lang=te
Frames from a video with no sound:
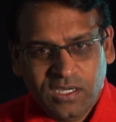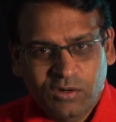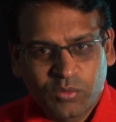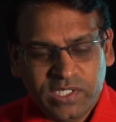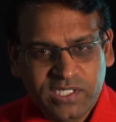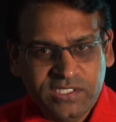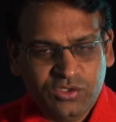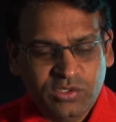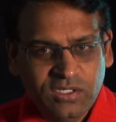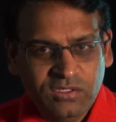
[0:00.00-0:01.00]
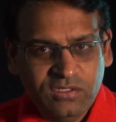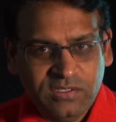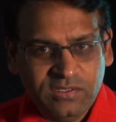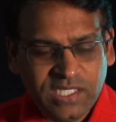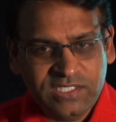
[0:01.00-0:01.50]
ఓపెన్ ఎండింగ్ స్టోరీలో
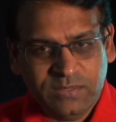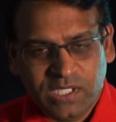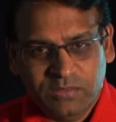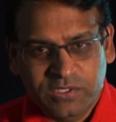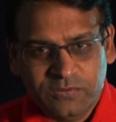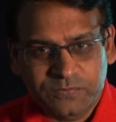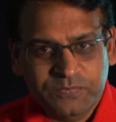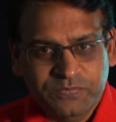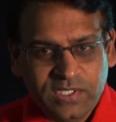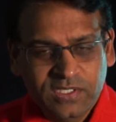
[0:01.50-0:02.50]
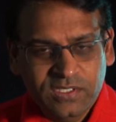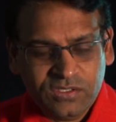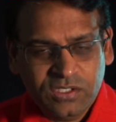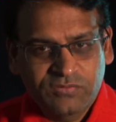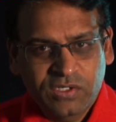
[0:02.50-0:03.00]
దాన్ని చెప్తాను మీకు
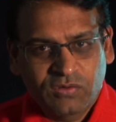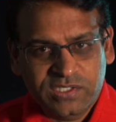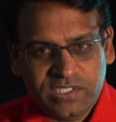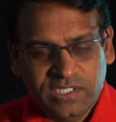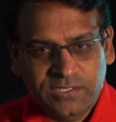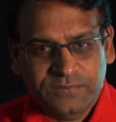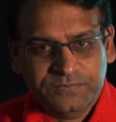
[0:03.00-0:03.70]
సో ఈ వీడియో వాచ్ చేయండి